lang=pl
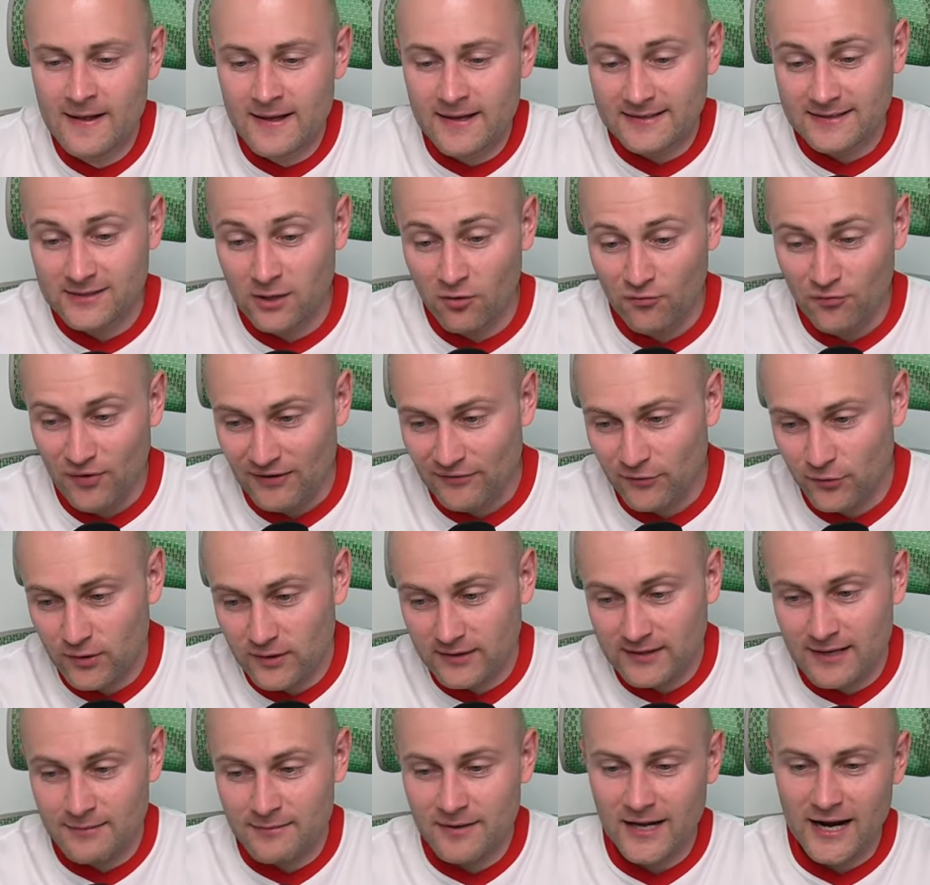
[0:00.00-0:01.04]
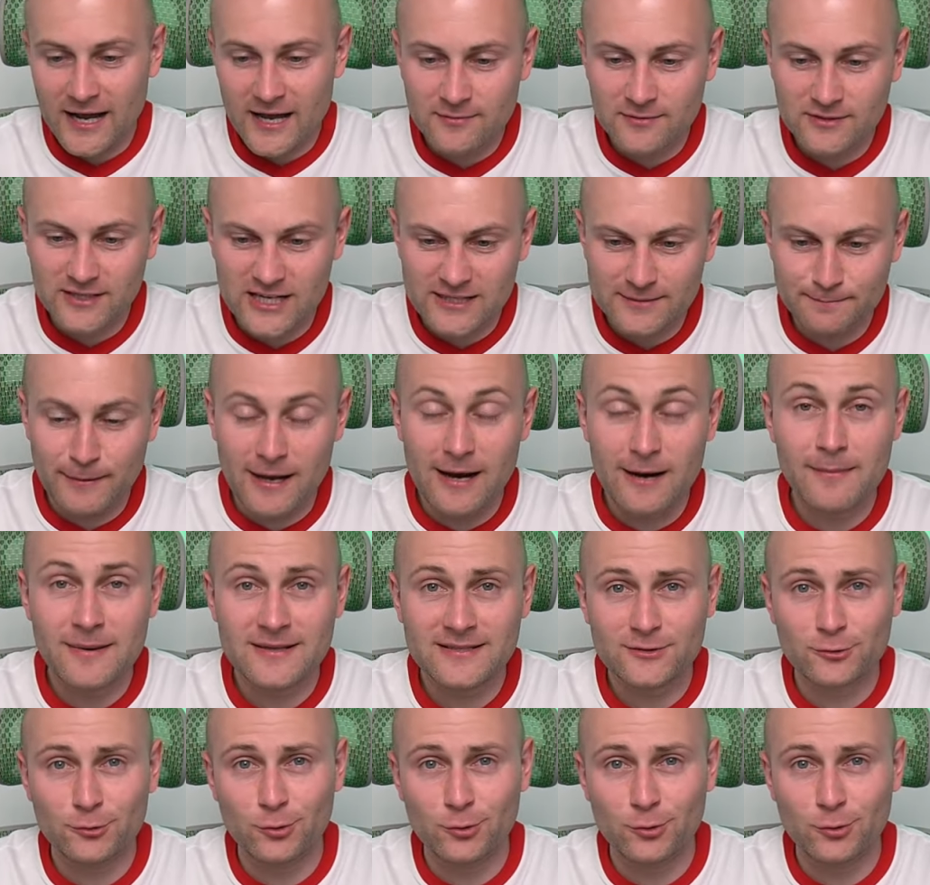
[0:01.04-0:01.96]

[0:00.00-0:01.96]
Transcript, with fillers: Są faworytem, grają z Las Palmas,